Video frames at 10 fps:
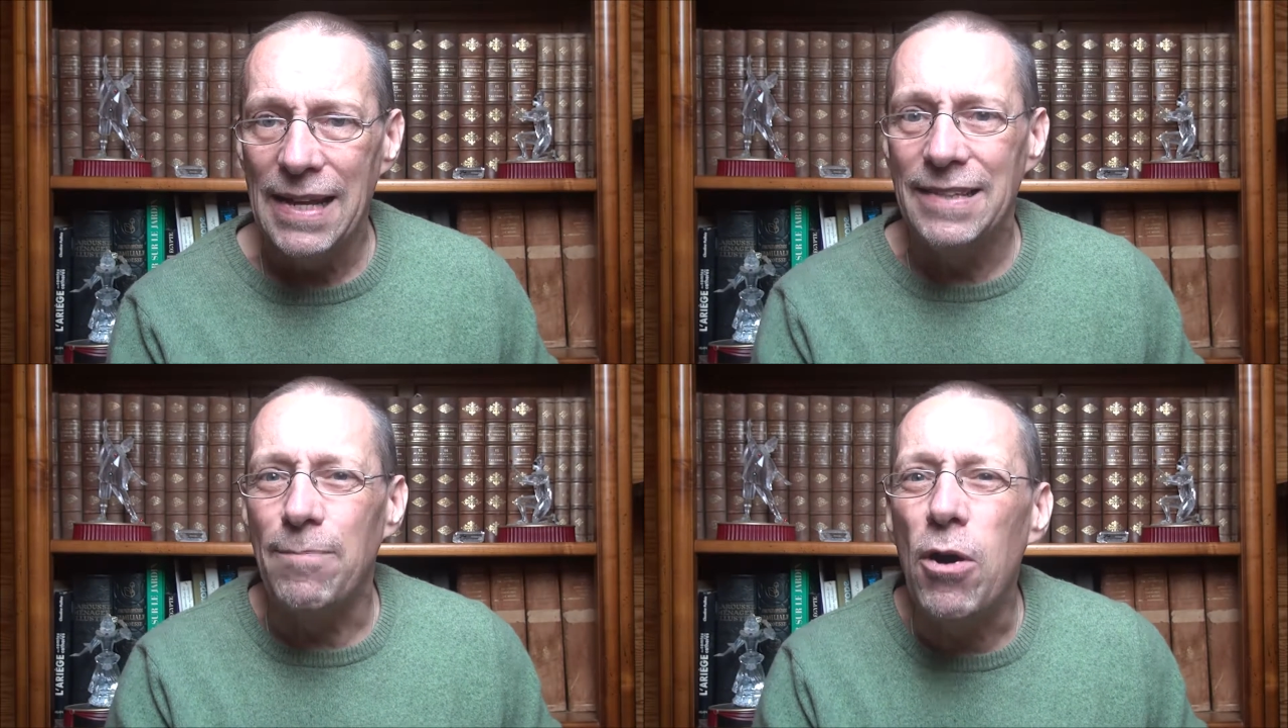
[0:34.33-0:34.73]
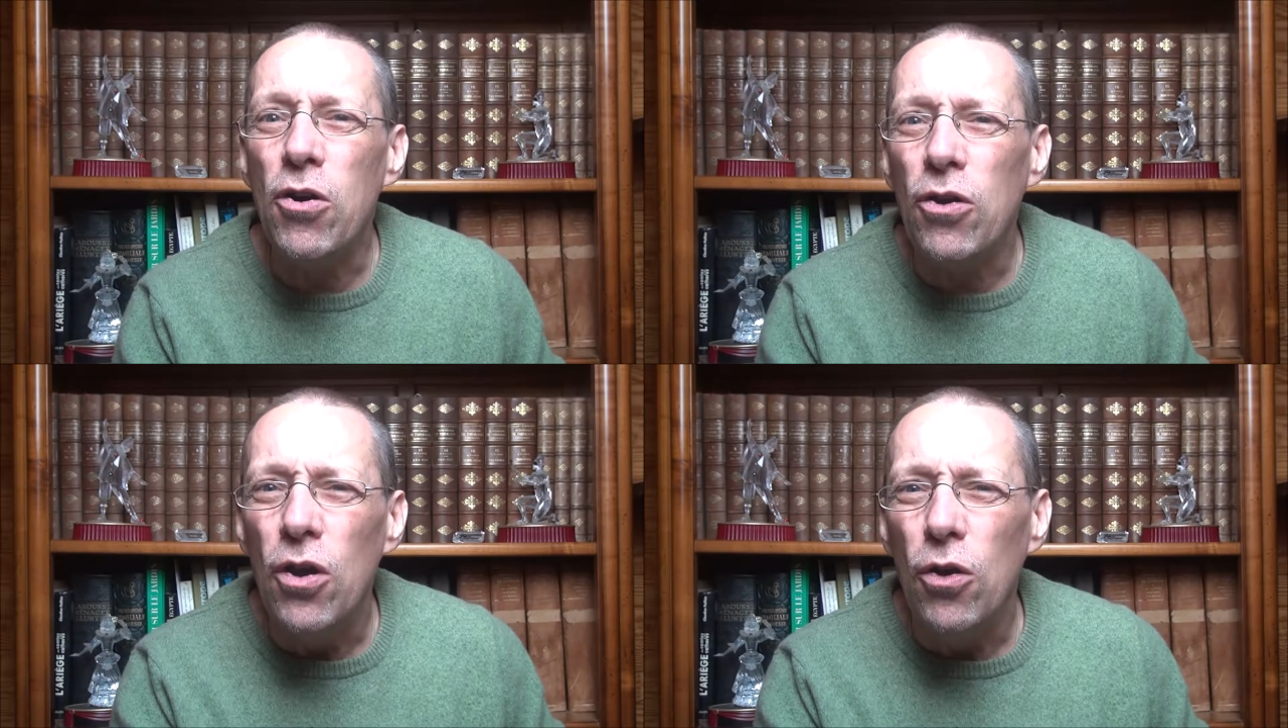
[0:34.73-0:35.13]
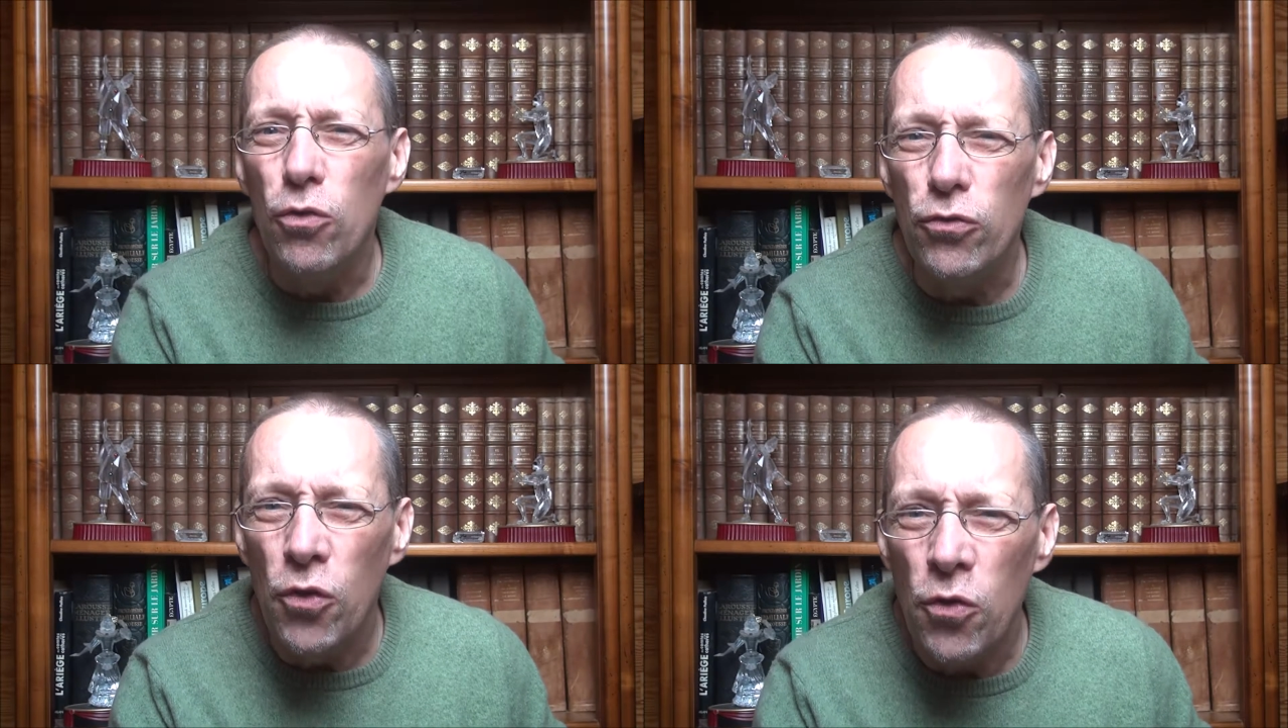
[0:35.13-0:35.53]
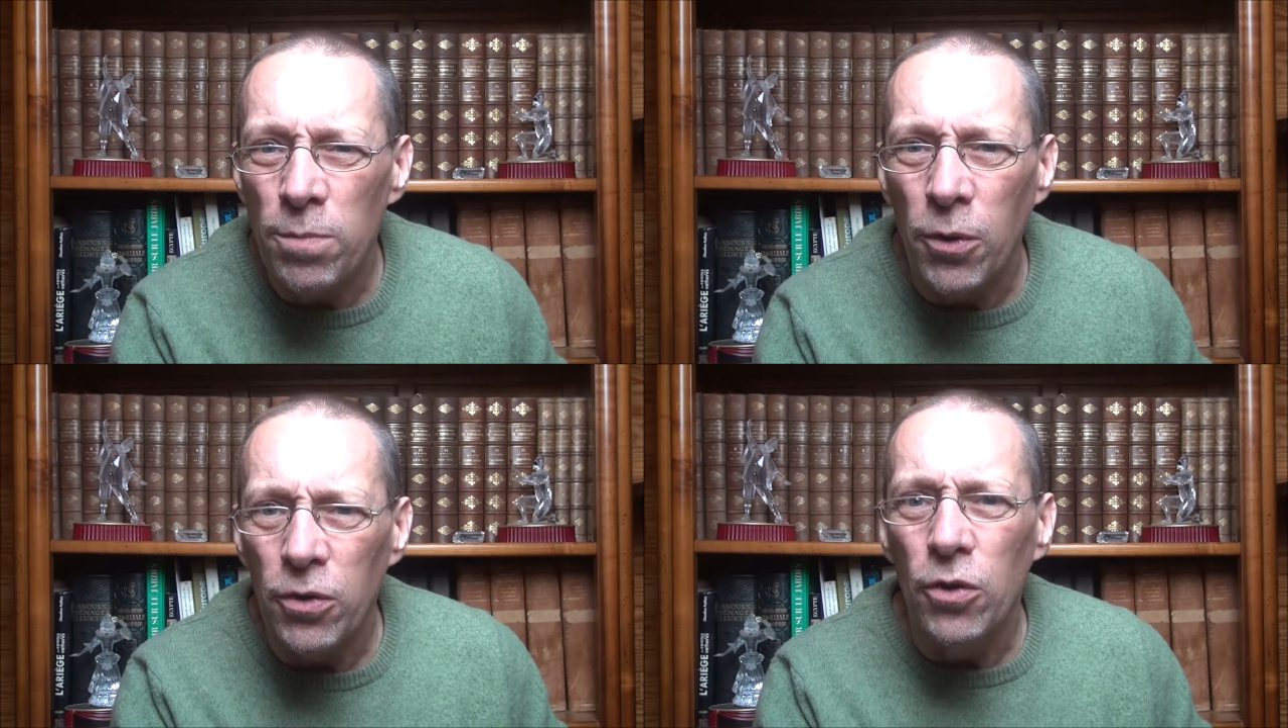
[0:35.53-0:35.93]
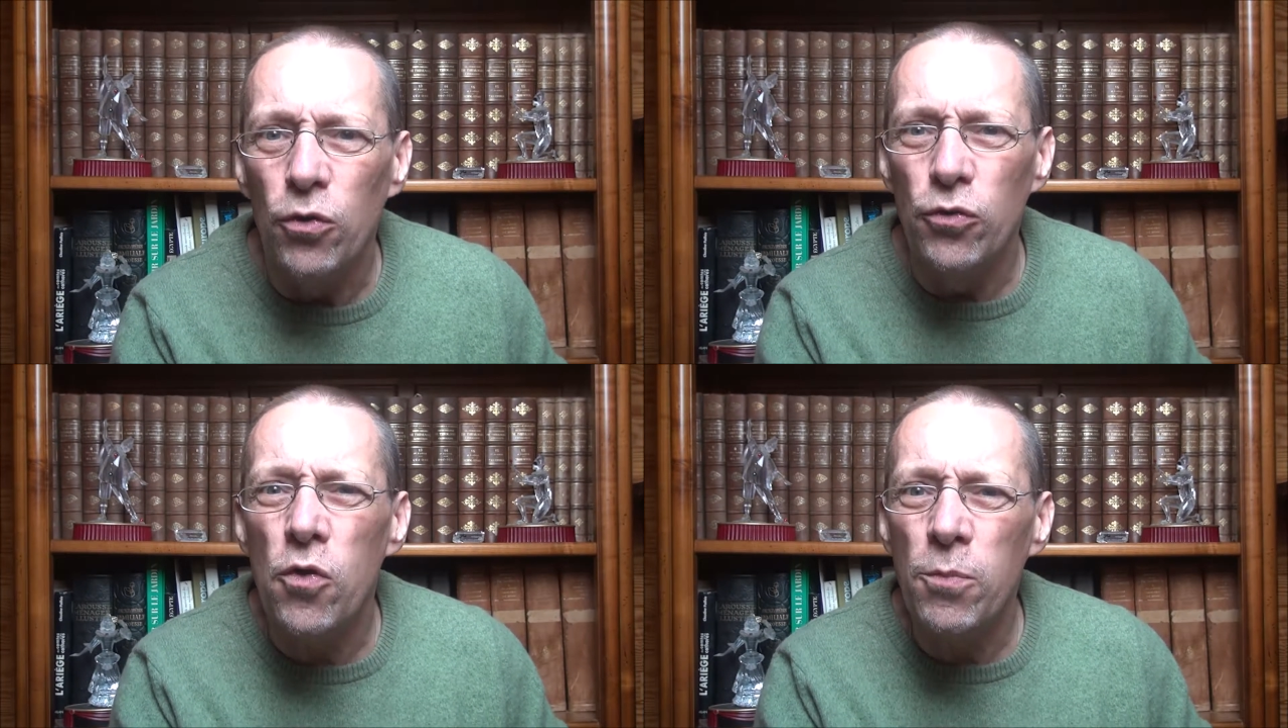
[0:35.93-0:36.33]
D'abord, le nombre, le
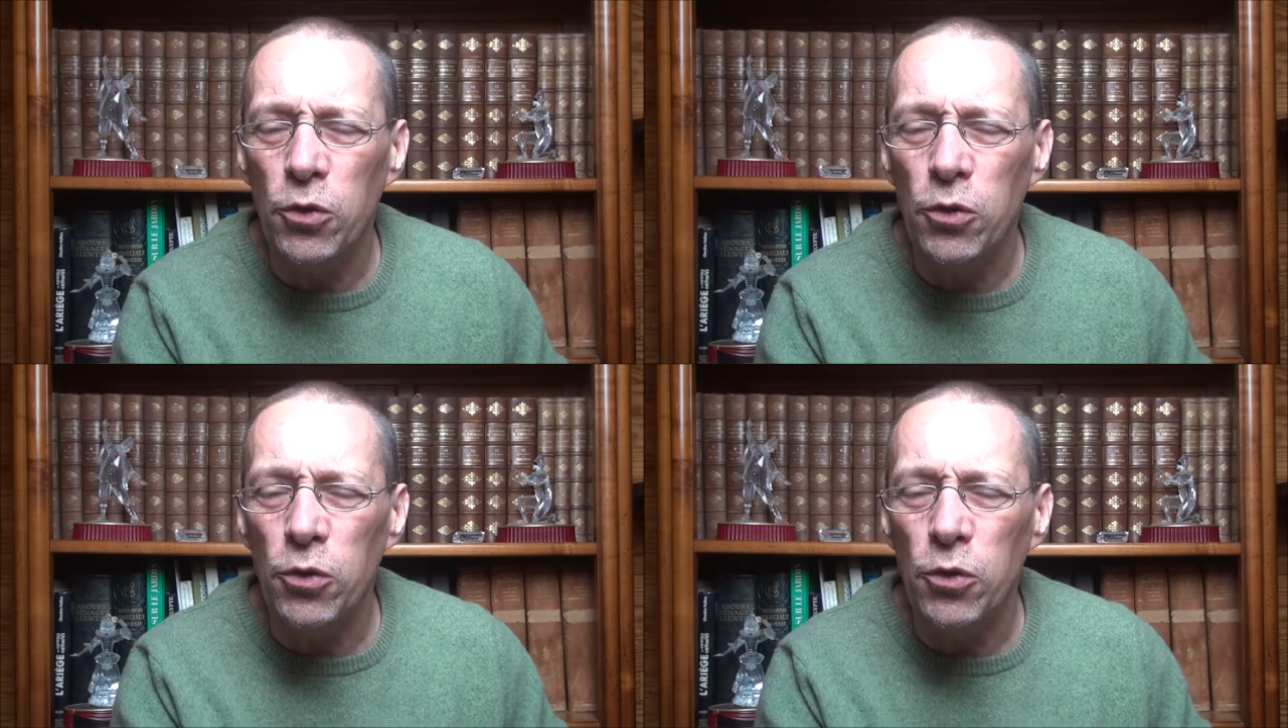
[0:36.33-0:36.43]
nombre